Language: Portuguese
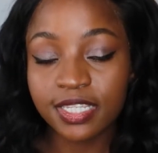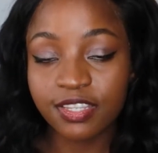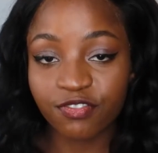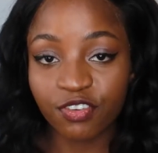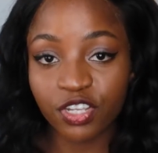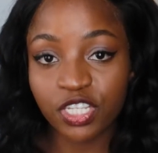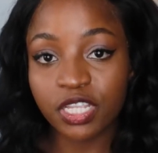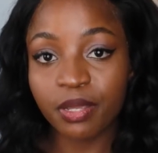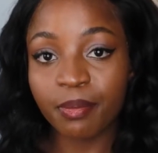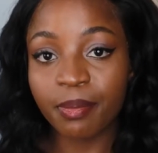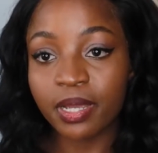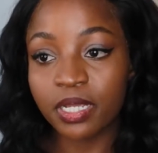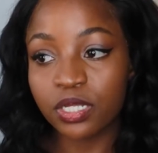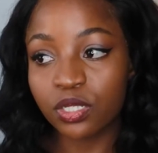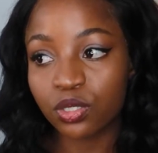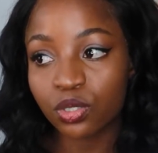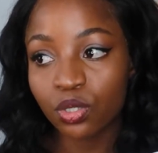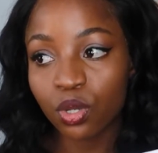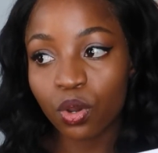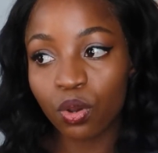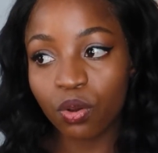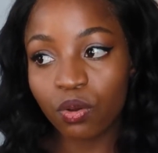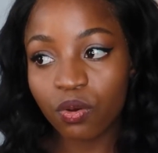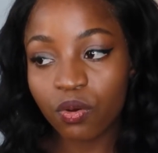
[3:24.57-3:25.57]
se você
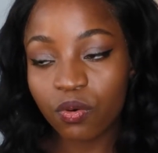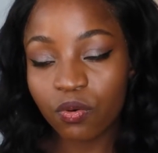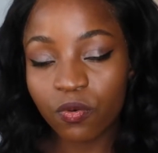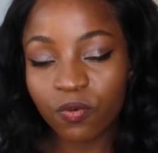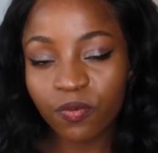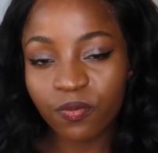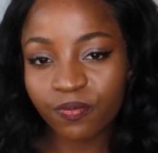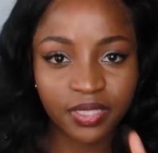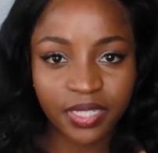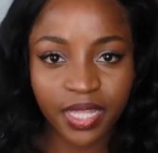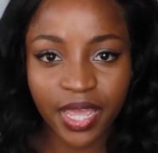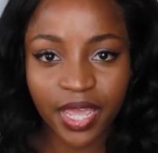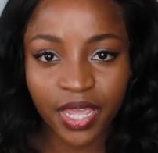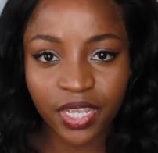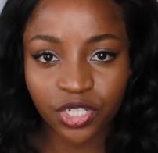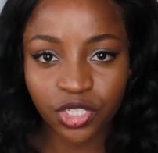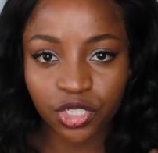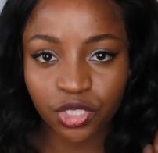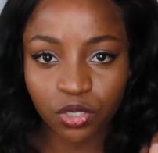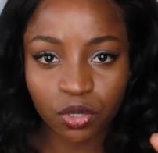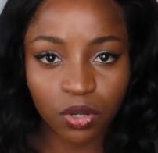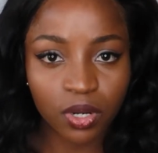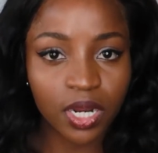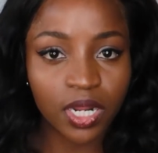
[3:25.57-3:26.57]
passou
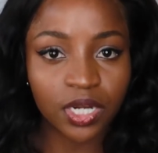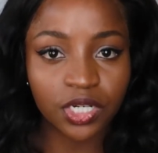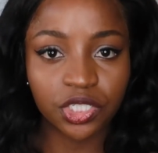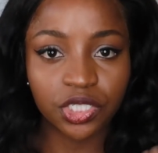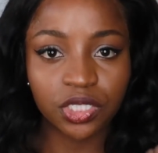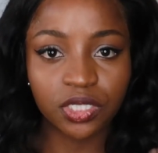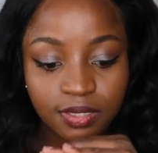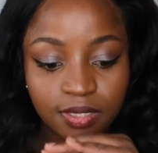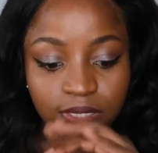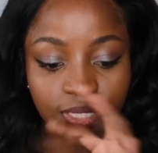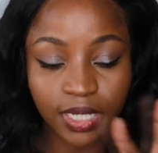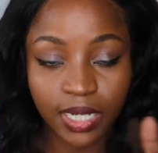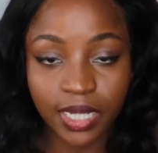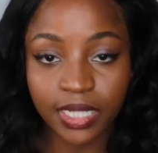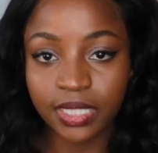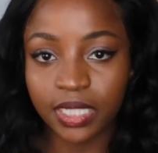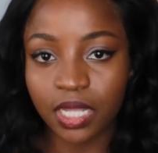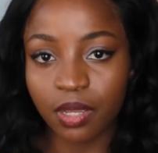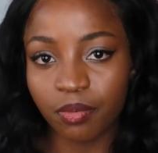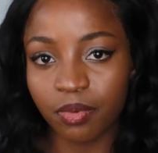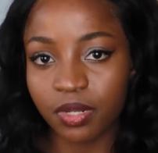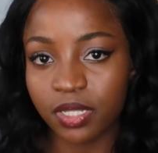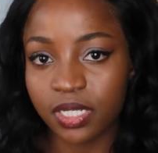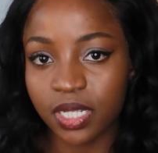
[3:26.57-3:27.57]
10 dólares de
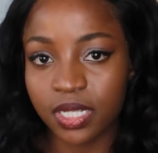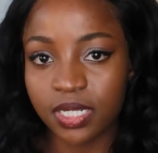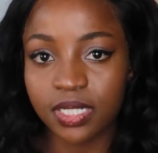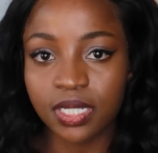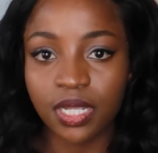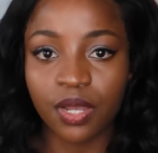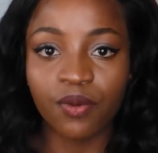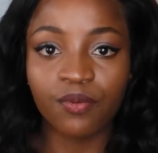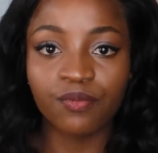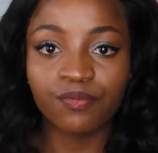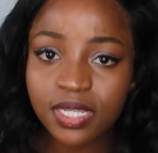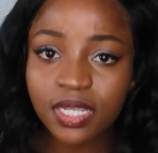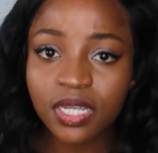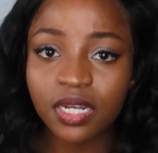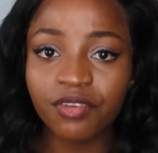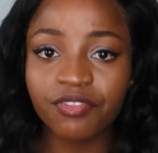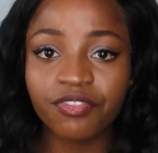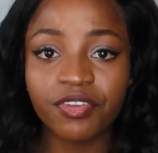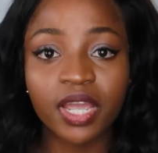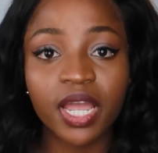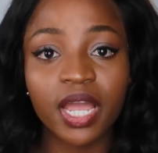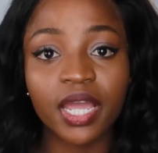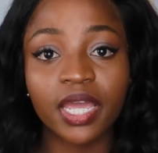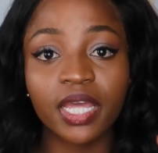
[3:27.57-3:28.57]
rentabilização,
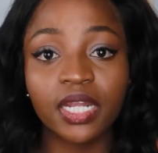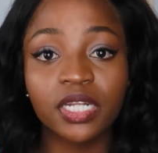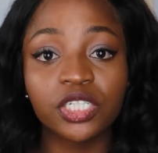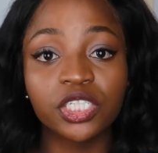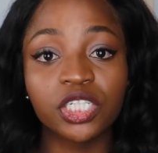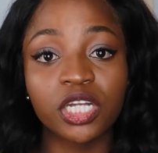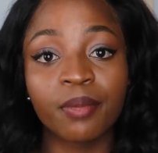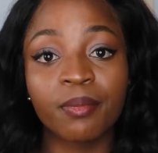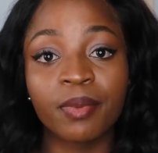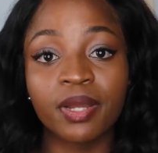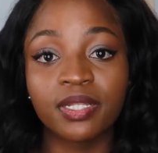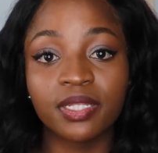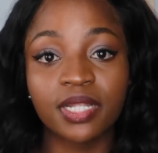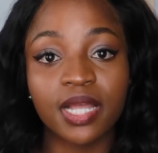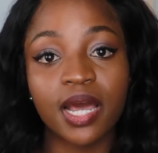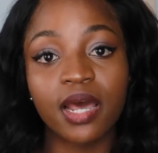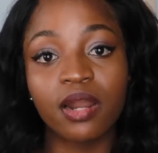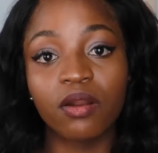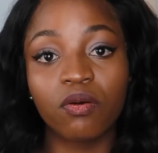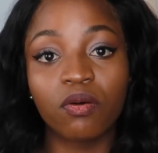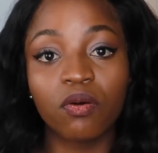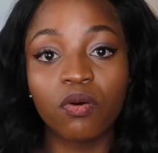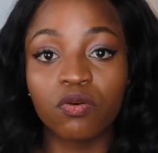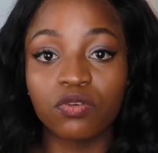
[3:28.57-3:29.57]
significa que eles já
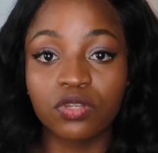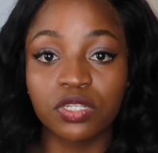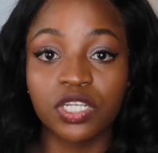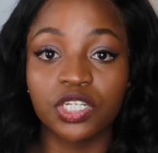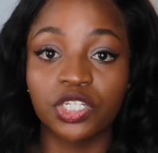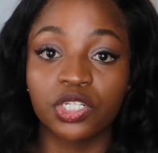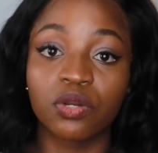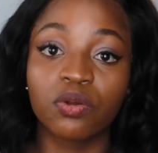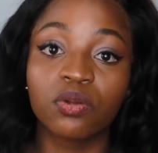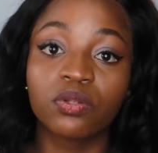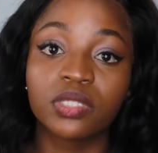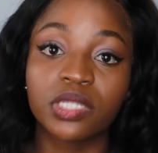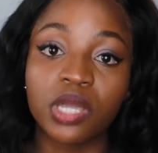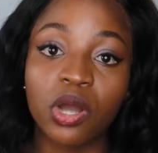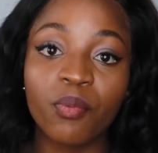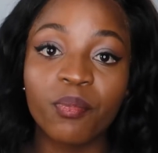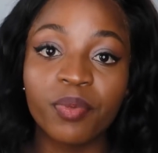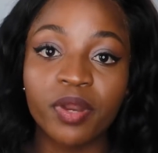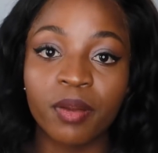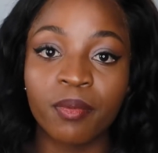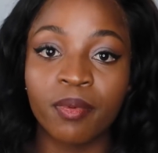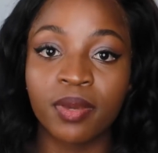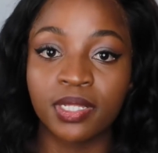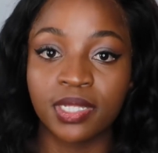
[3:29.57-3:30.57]
mandaram, ou seja, ou
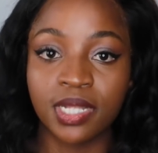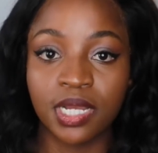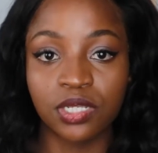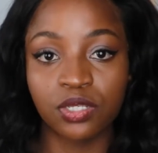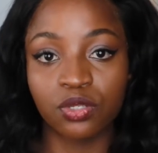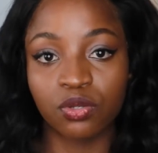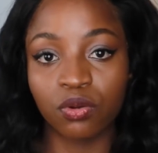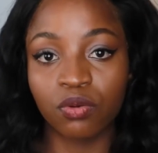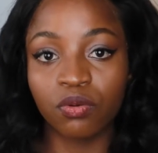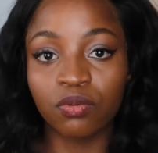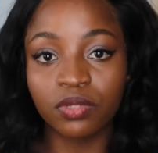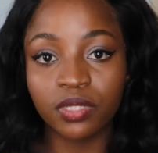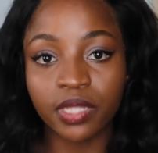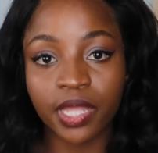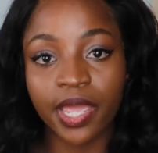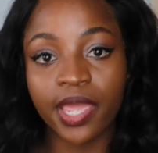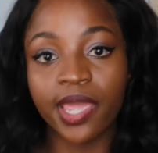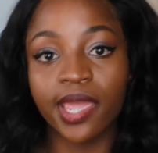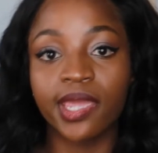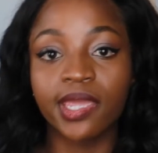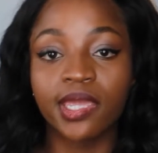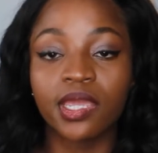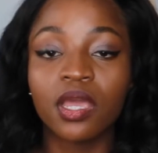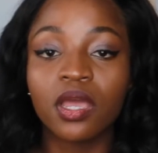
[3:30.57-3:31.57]
estão para mandar, só não
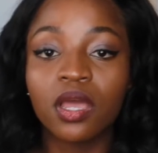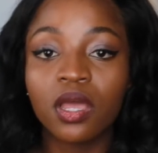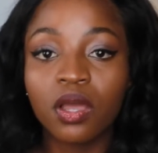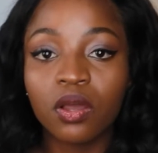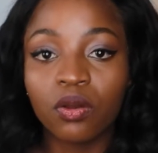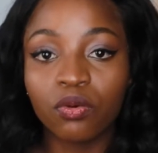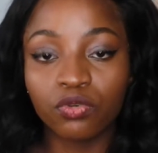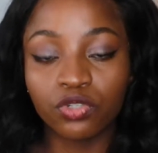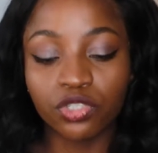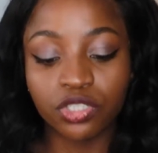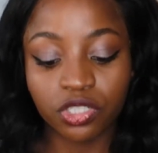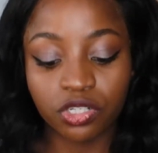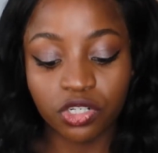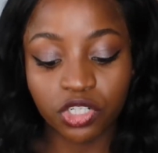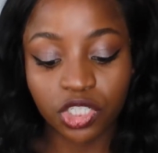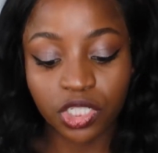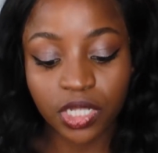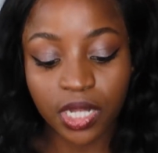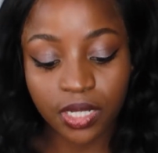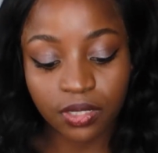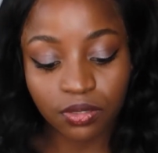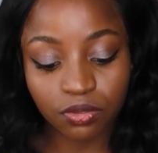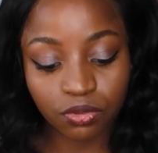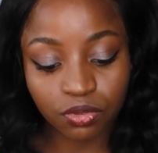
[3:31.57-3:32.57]
tem tem os
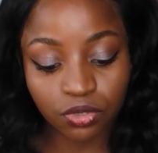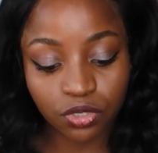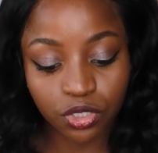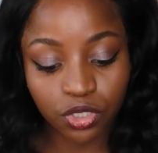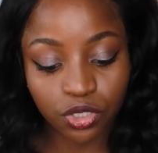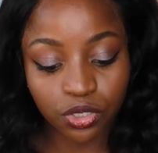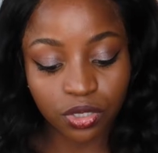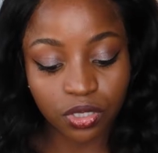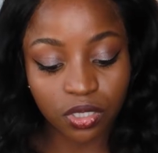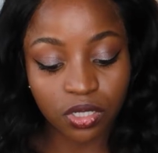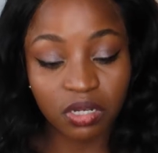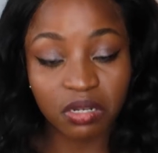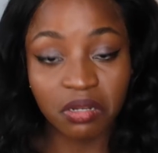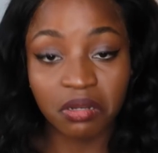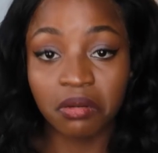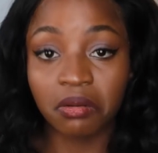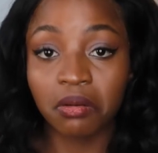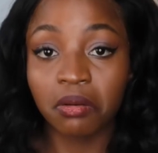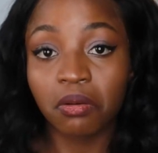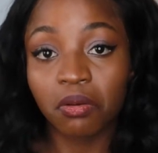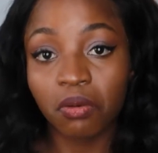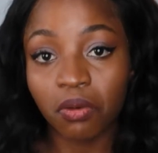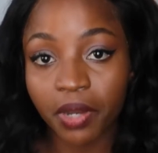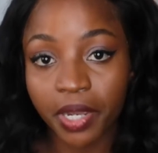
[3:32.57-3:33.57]
teus dados
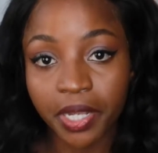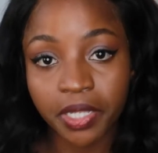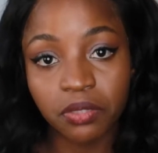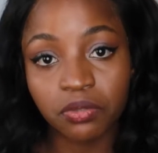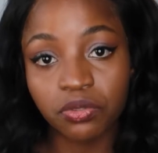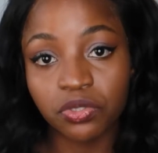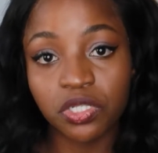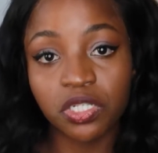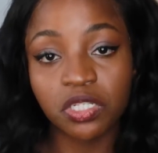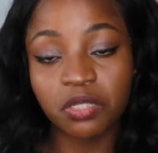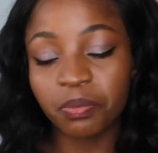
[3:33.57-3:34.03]
uh, corretos.